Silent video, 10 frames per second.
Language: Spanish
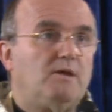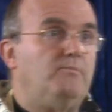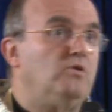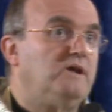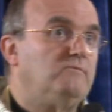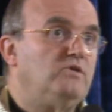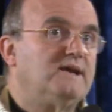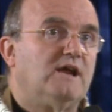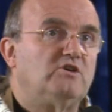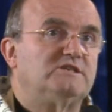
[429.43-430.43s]
pone muy
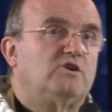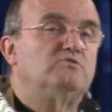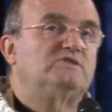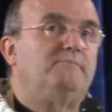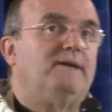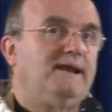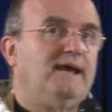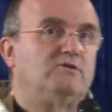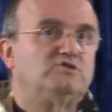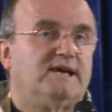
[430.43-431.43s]
claro, es como si
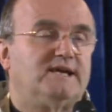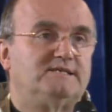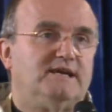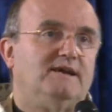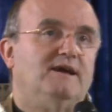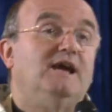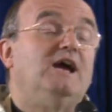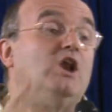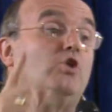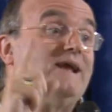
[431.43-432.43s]
María nos dijese,
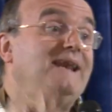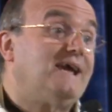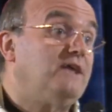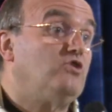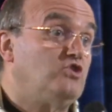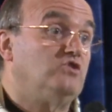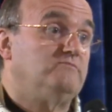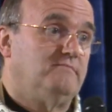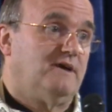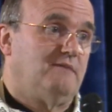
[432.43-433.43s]
lo he elegido yo
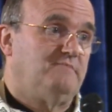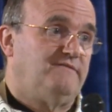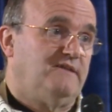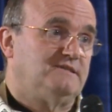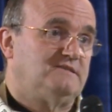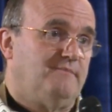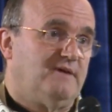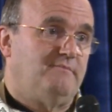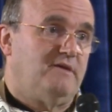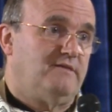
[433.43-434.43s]
para mi fiesta,
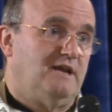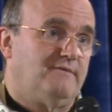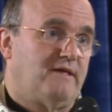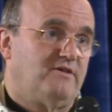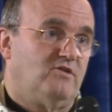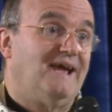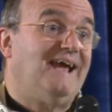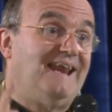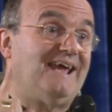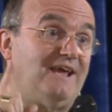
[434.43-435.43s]
para mi celebración, he
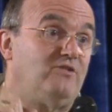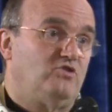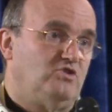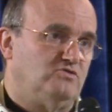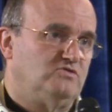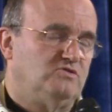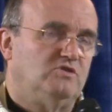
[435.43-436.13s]
elegido yo,